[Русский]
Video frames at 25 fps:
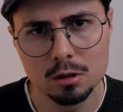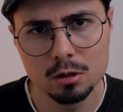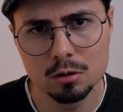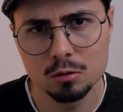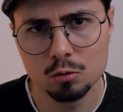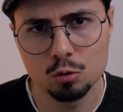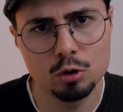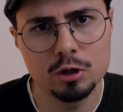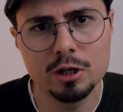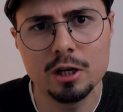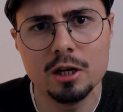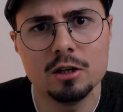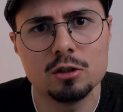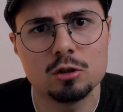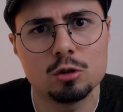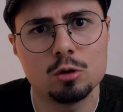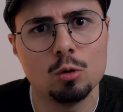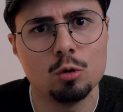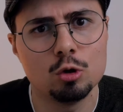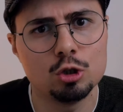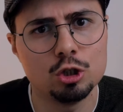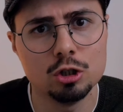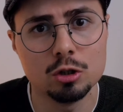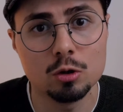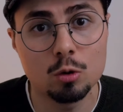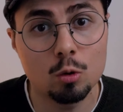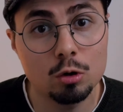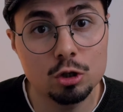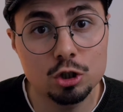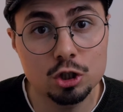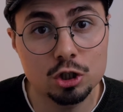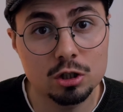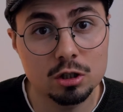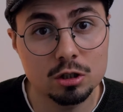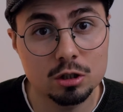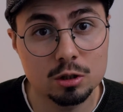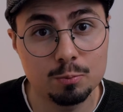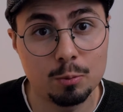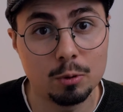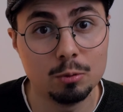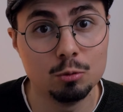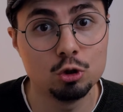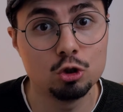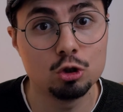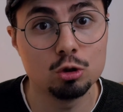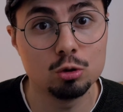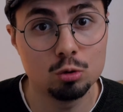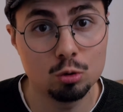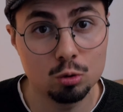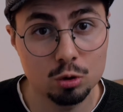ну или если очень хочется, с
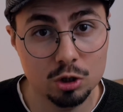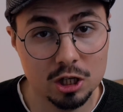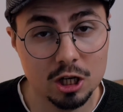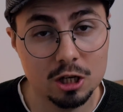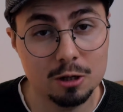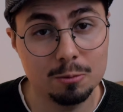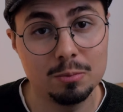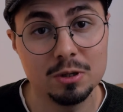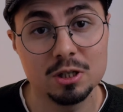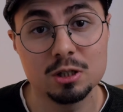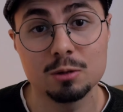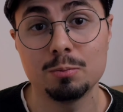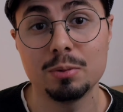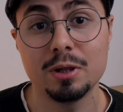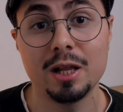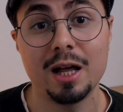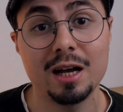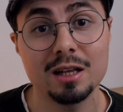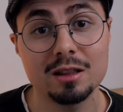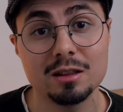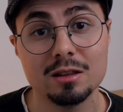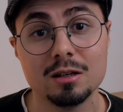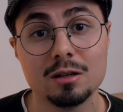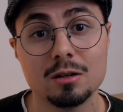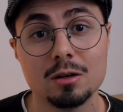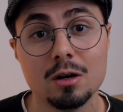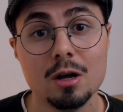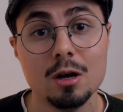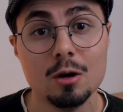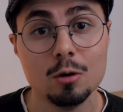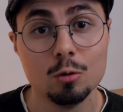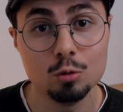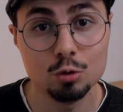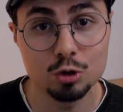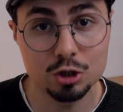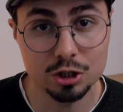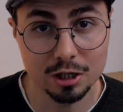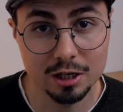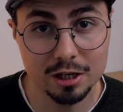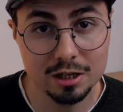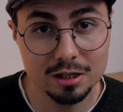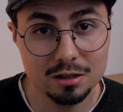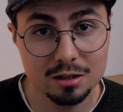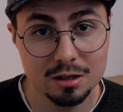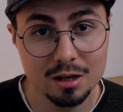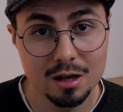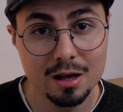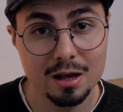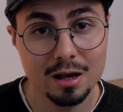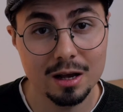помощью других бесплатных
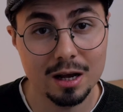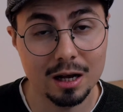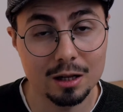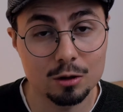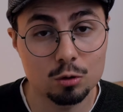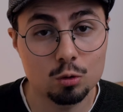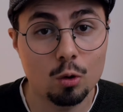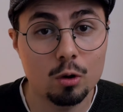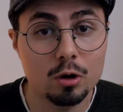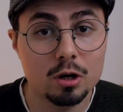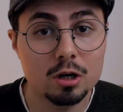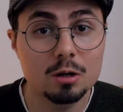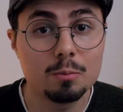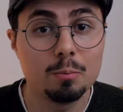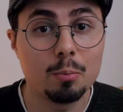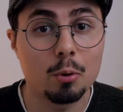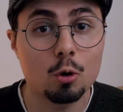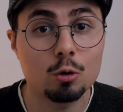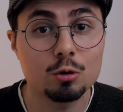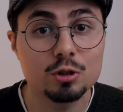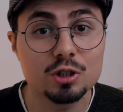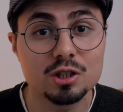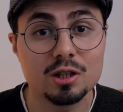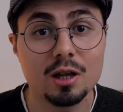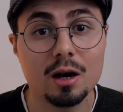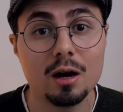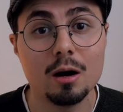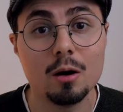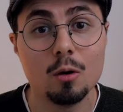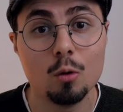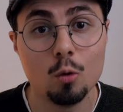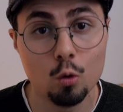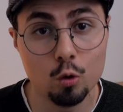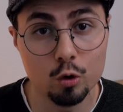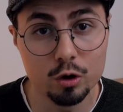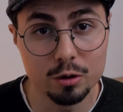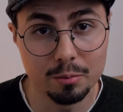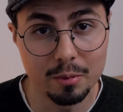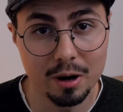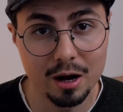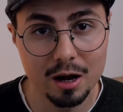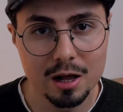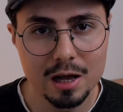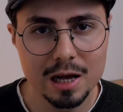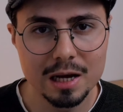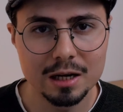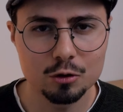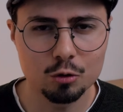утилит, которых просто уйма.